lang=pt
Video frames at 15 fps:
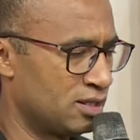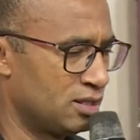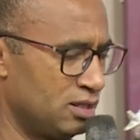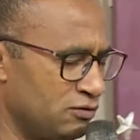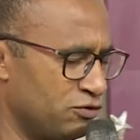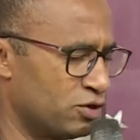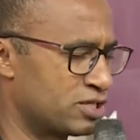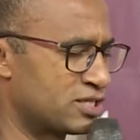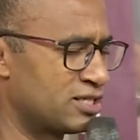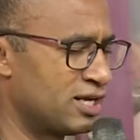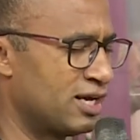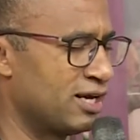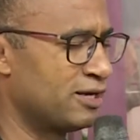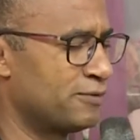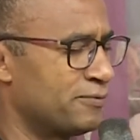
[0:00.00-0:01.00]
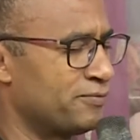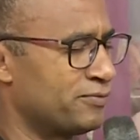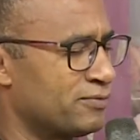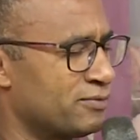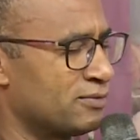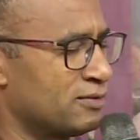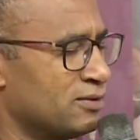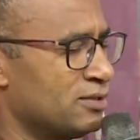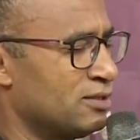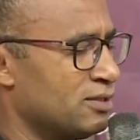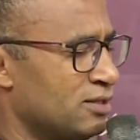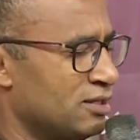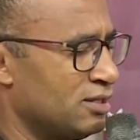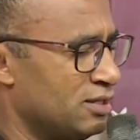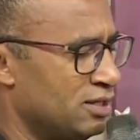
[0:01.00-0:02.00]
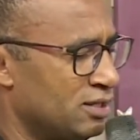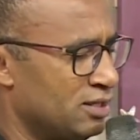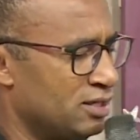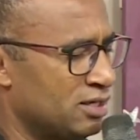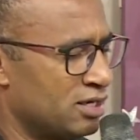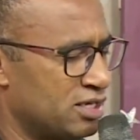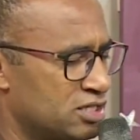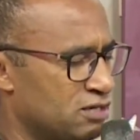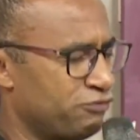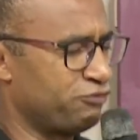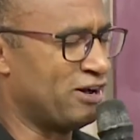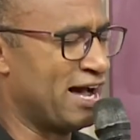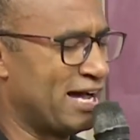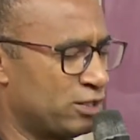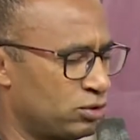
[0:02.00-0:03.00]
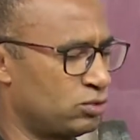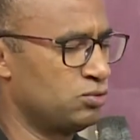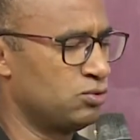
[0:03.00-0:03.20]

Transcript: E você, que de fato